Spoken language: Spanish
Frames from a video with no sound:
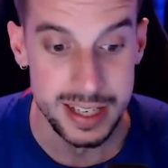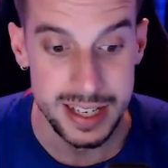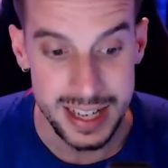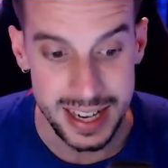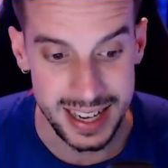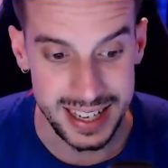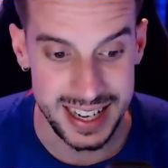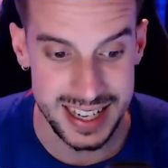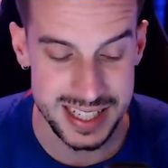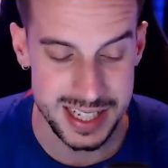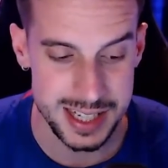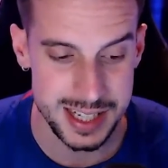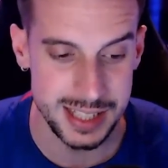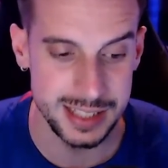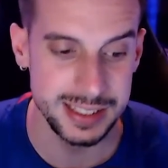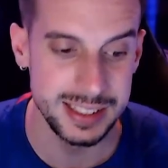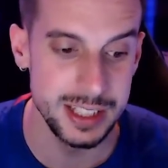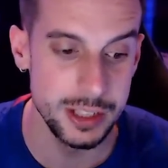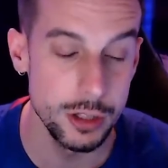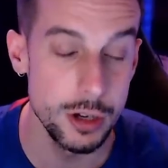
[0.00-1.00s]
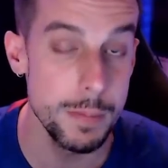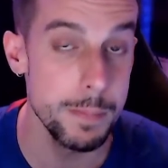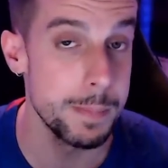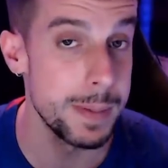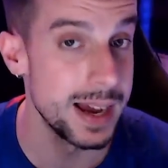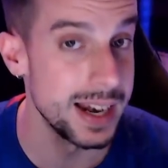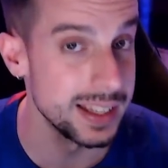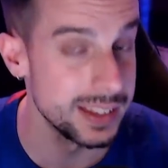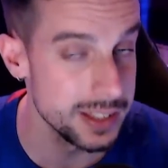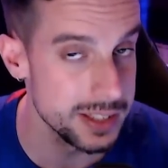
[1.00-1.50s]
En ese sentido,
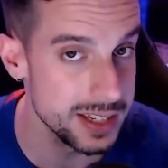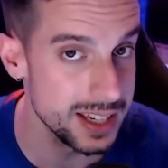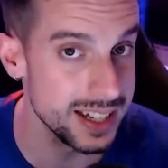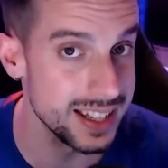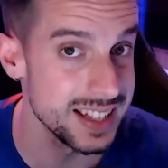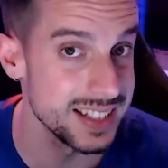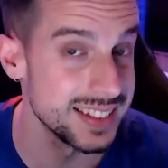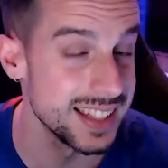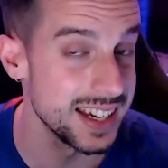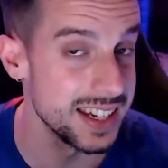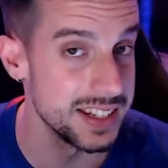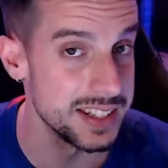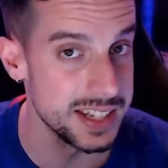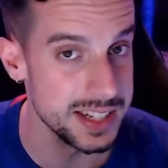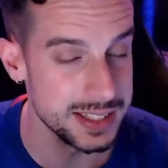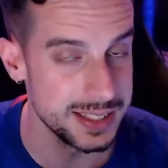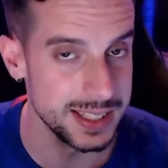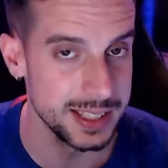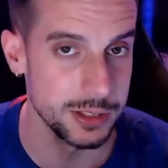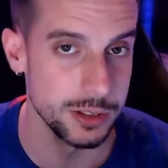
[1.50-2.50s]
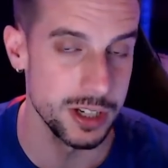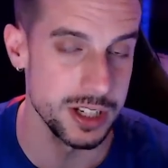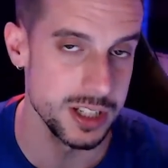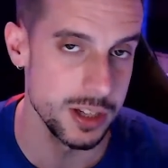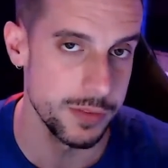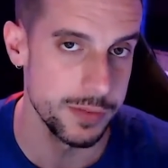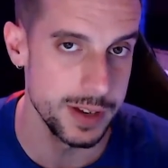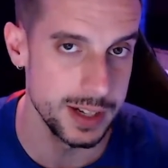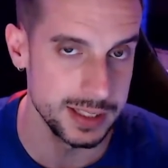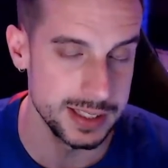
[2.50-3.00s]
parece ser que están insistiendo en esa
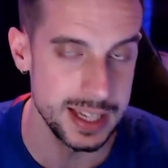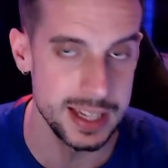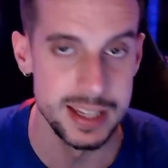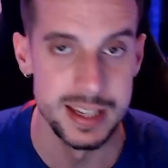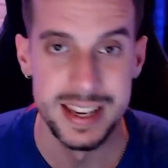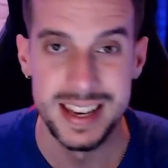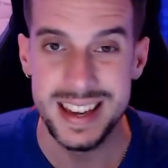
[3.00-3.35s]
oferta